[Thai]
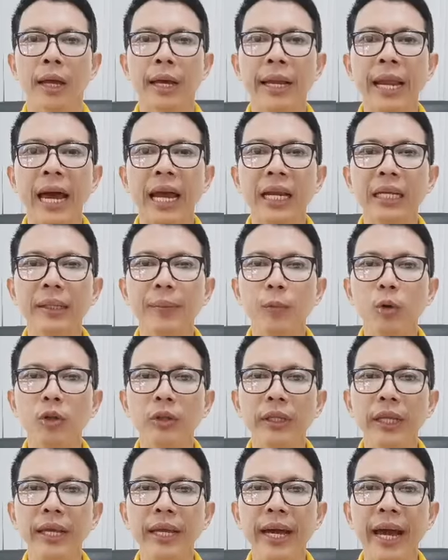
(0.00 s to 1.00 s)
คณะรัฐมน
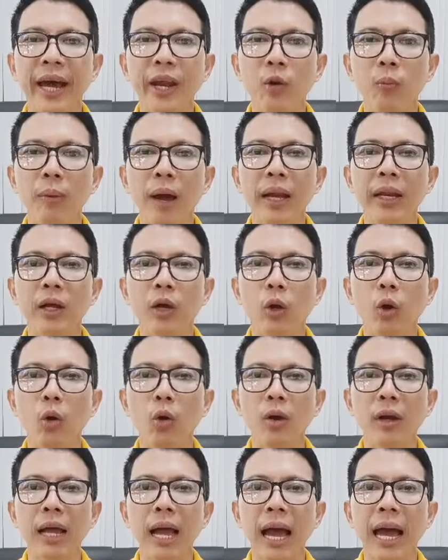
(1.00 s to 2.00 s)
ตรีอนุมัติโคร
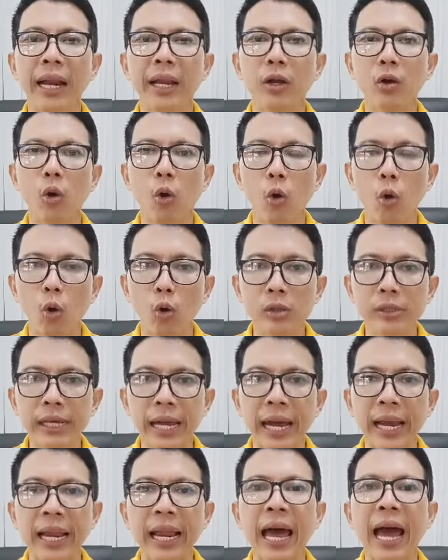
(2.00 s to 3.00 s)
งการโคแส
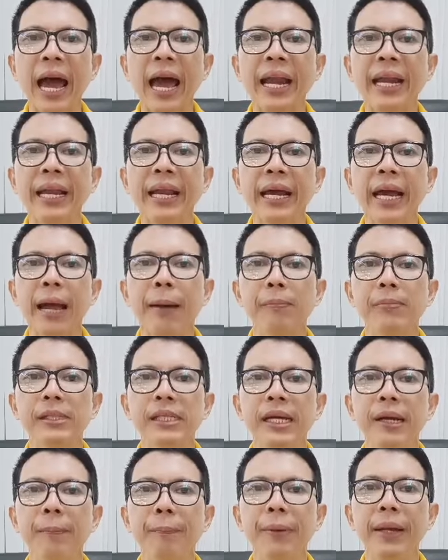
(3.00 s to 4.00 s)
นล้านนะครับ
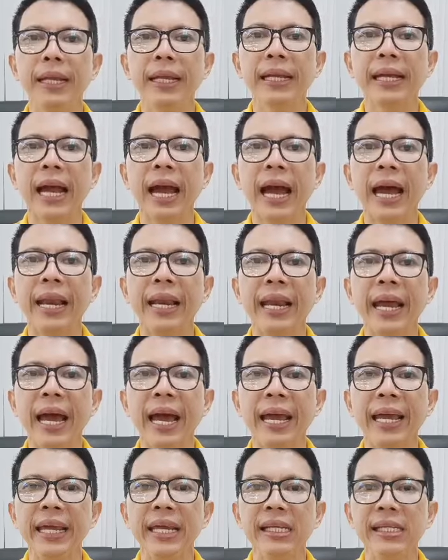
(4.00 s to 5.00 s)
ซึ่งเป็นการ
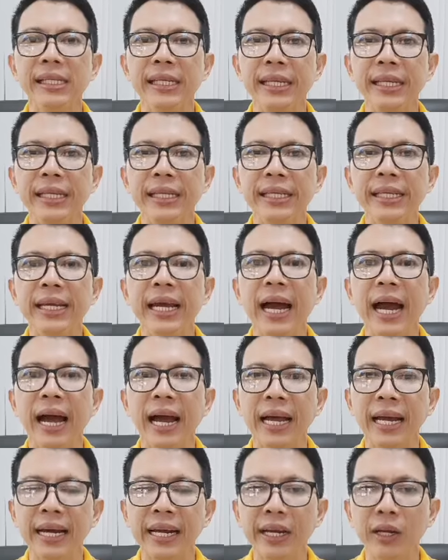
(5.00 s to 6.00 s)
ให้สินเชื่อ
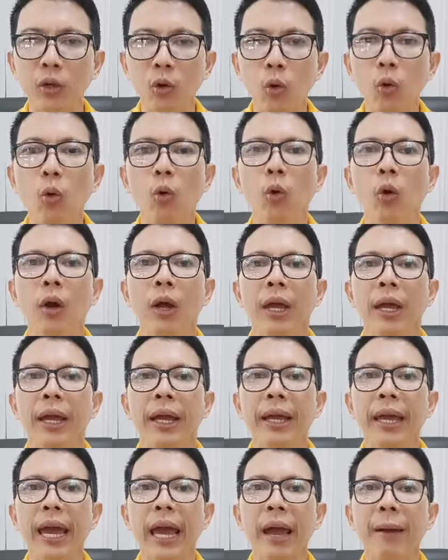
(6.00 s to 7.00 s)
เงินกู้
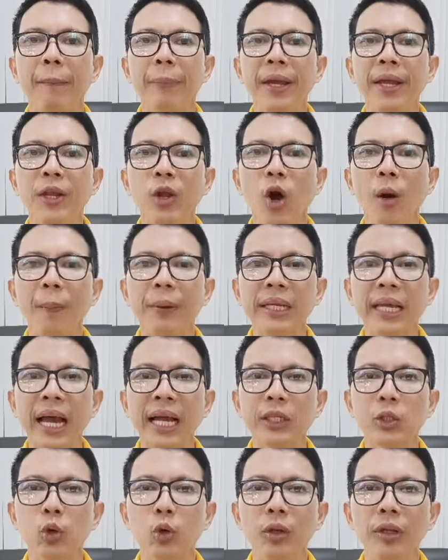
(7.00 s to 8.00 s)
แก่พี่น้องประชา
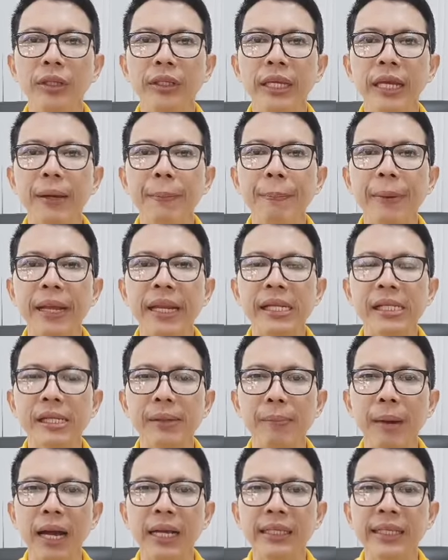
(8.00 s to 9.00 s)
ชนที่เป็นส
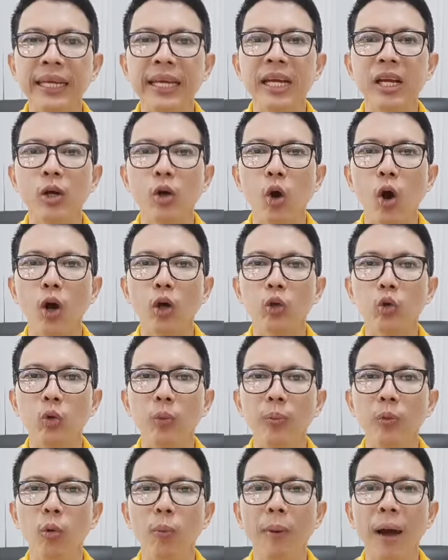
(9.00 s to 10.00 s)
มาชิกกองทุน
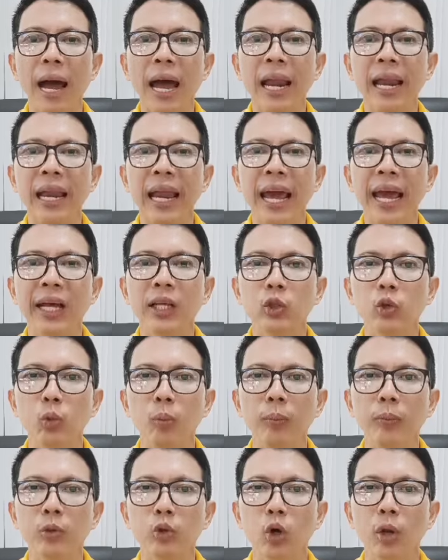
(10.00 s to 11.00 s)
หมู่บ้านและชุ
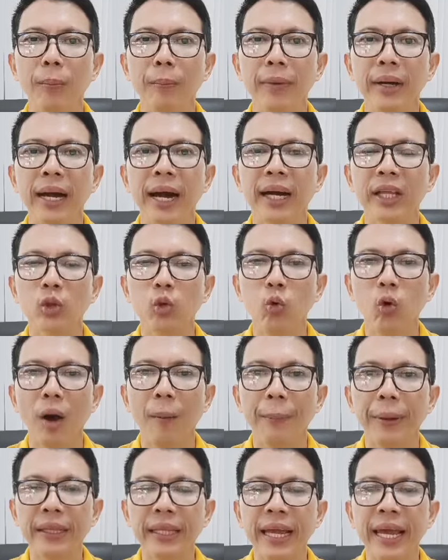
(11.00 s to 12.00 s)
มชนเมืองทั่ว
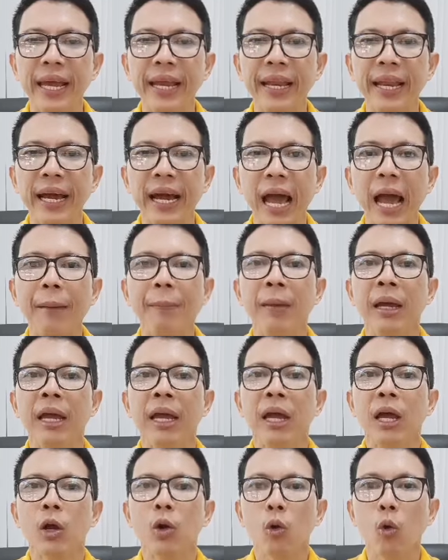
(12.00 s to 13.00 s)
ประเทศนะครับ
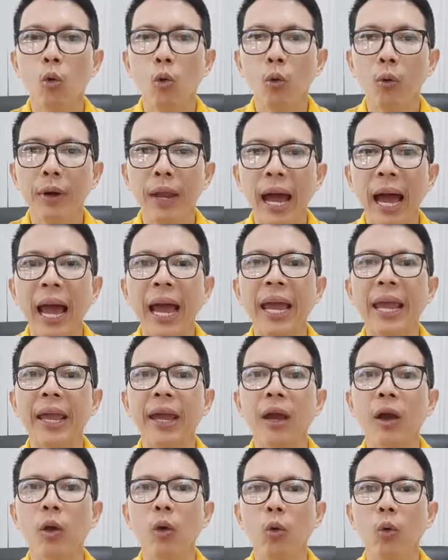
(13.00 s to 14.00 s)
กู้ได้
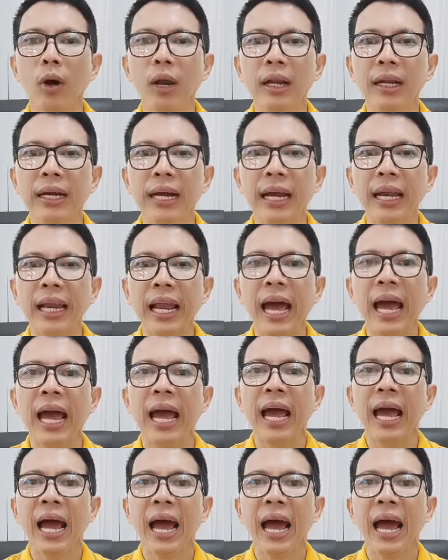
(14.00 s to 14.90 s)
ครัวเรือนละ